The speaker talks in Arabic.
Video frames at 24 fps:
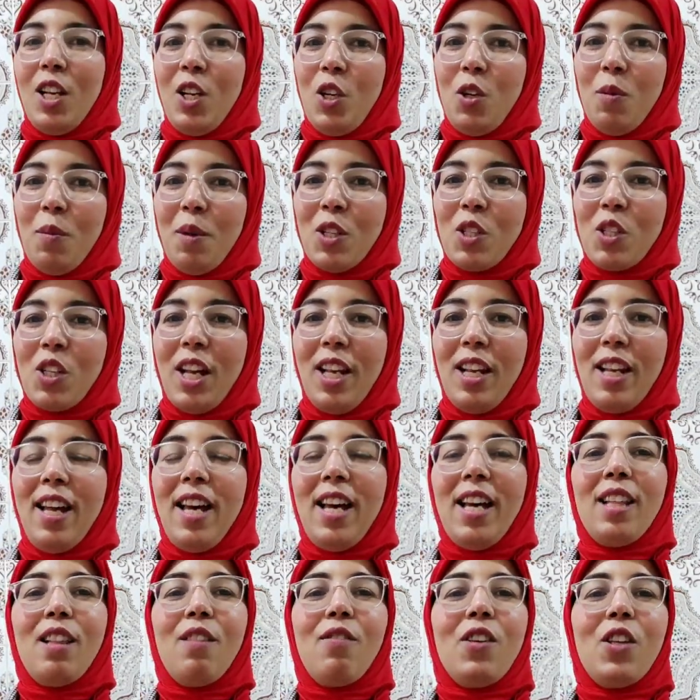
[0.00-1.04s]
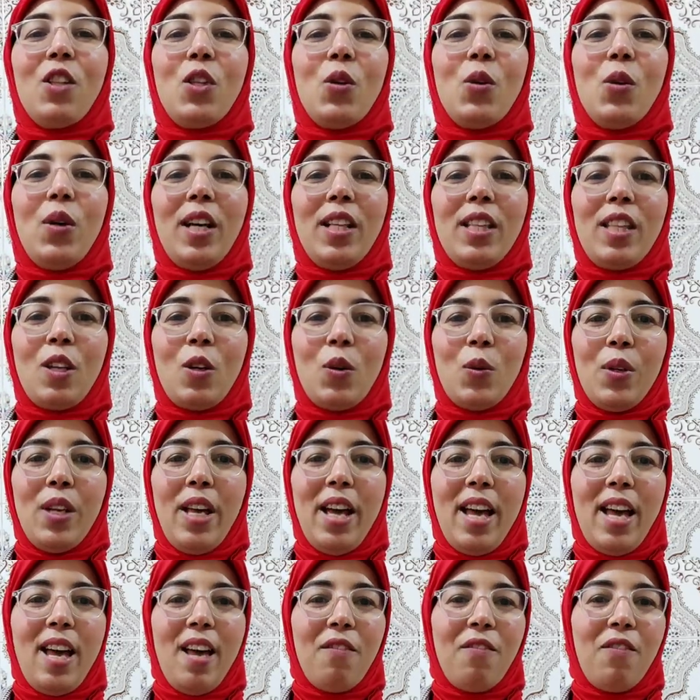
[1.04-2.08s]
اليوم ان شاء الله هذا الفيديو غادي يكون
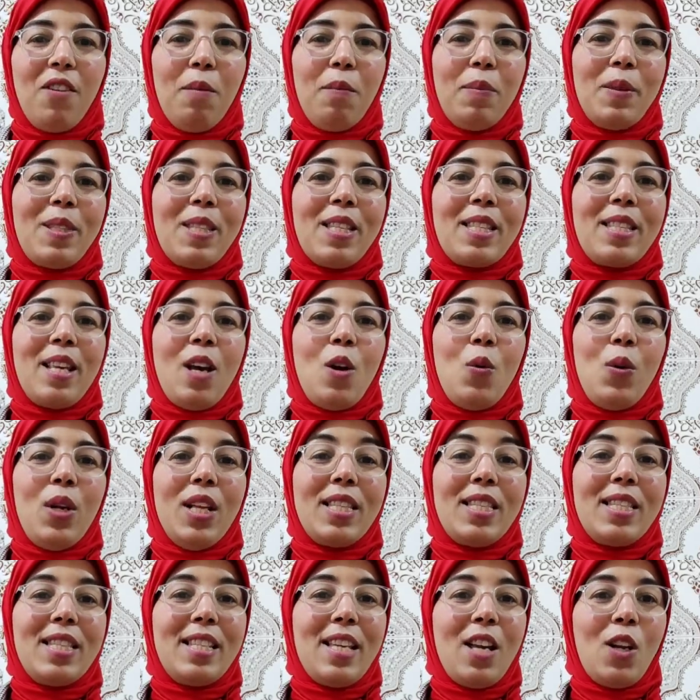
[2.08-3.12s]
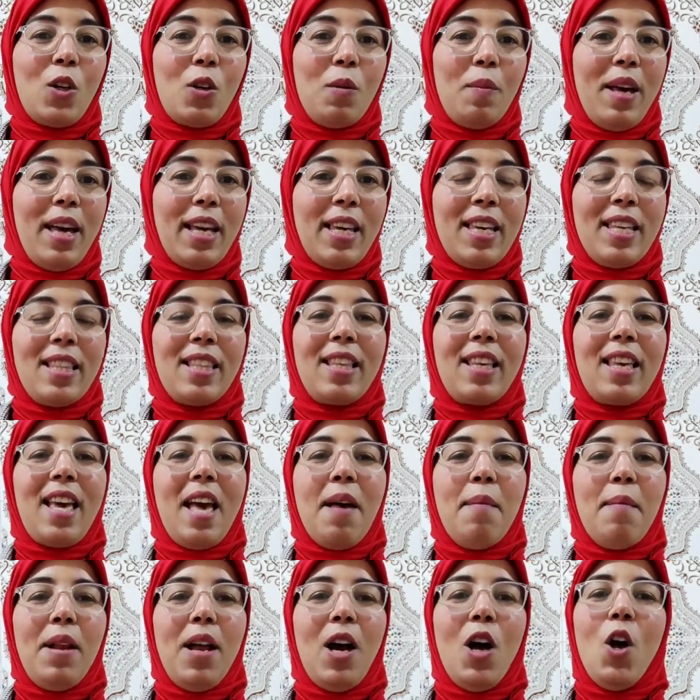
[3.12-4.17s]
حافل بالتساؤلات ديالكم اكيد
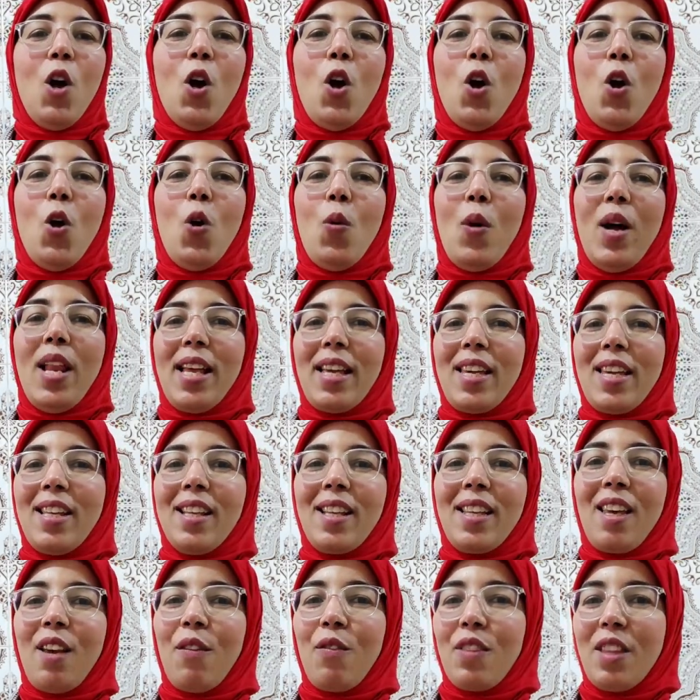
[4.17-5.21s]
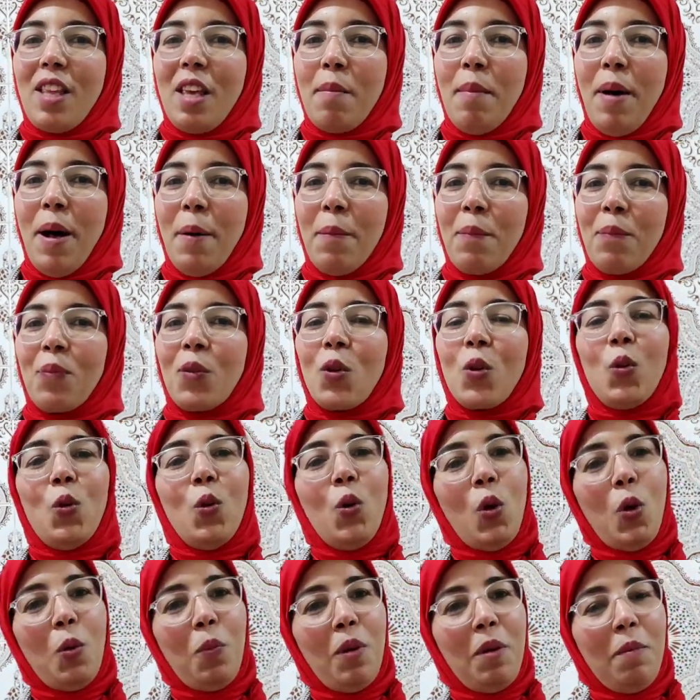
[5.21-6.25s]
كامله ولكن كيف ديما
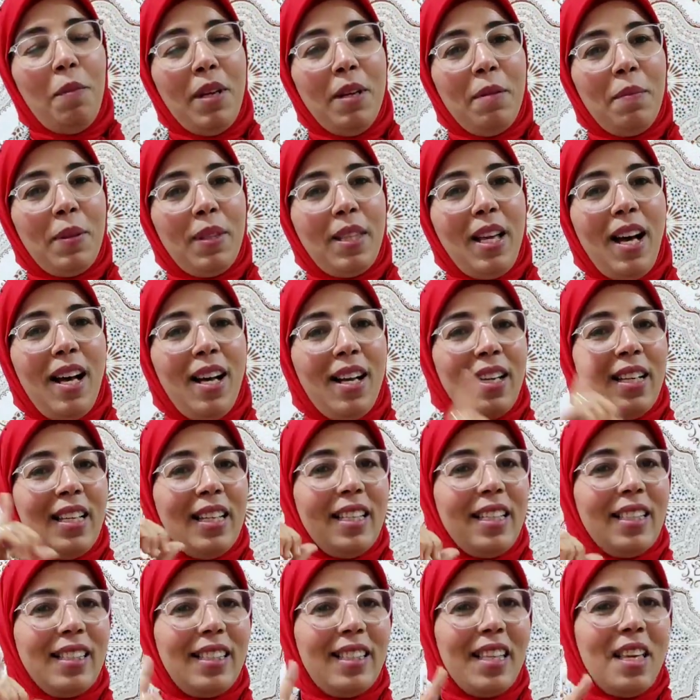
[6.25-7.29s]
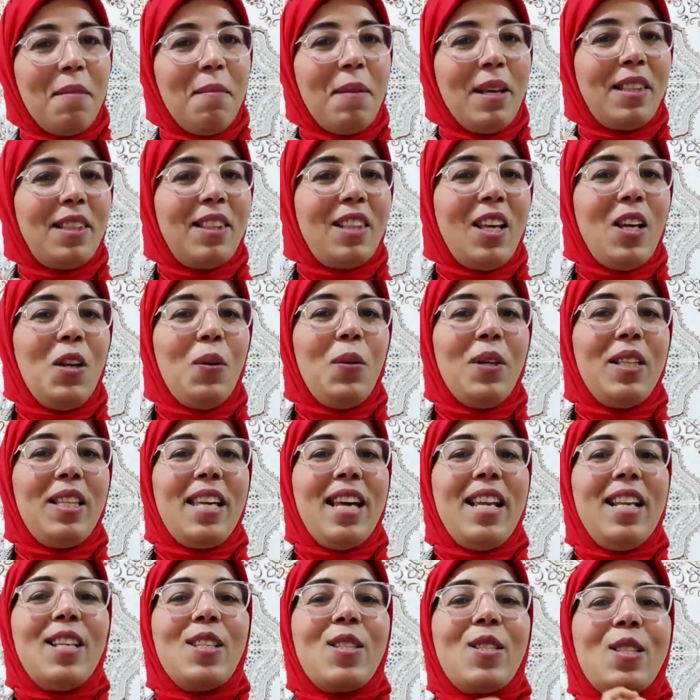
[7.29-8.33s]
قبل ما نبدا ديما الدعوة
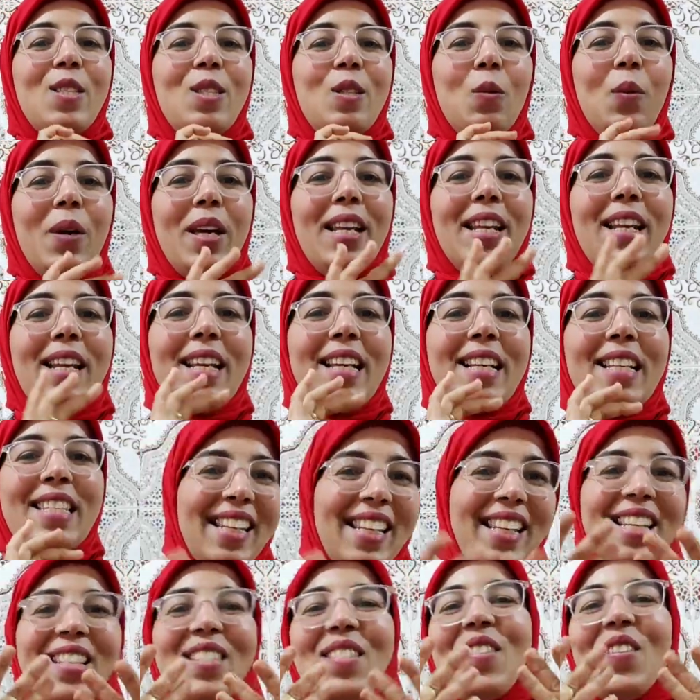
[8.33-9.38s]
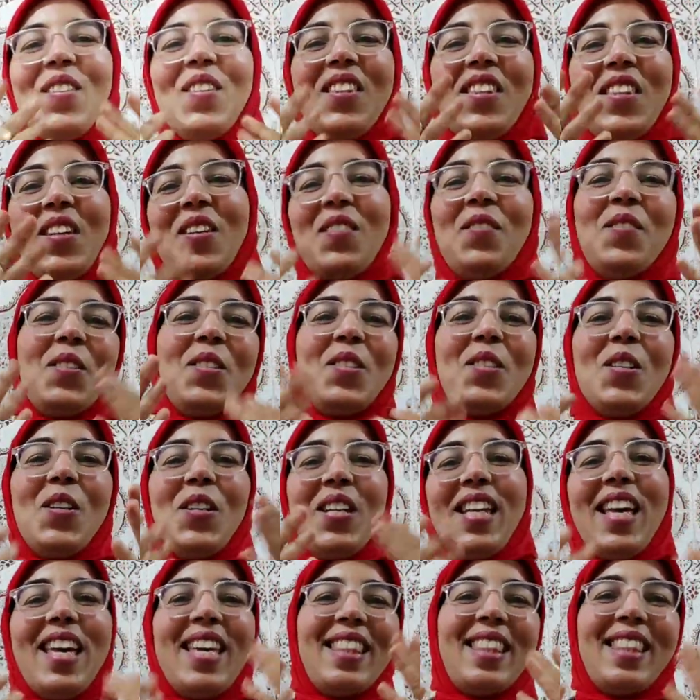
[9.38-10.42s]
ديالي الزوينه يلاه هزوا يديكم هزوا
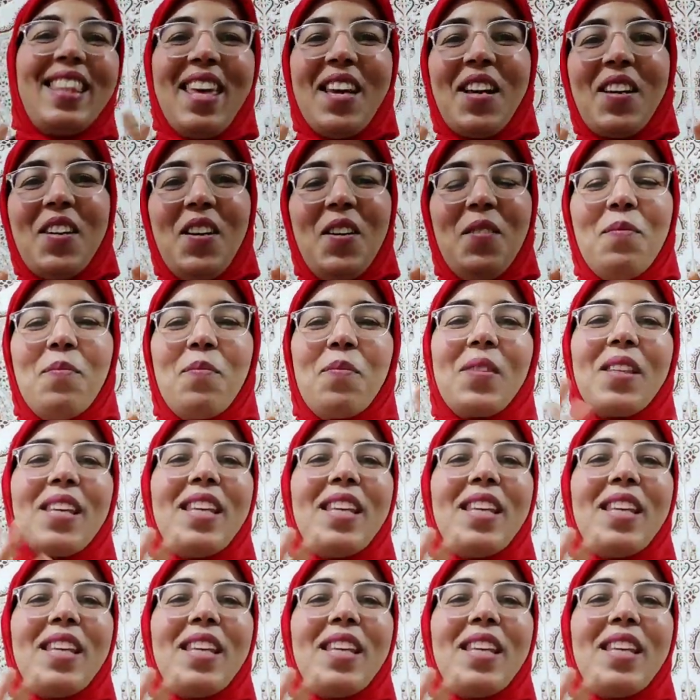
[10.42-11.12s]
لي يديكم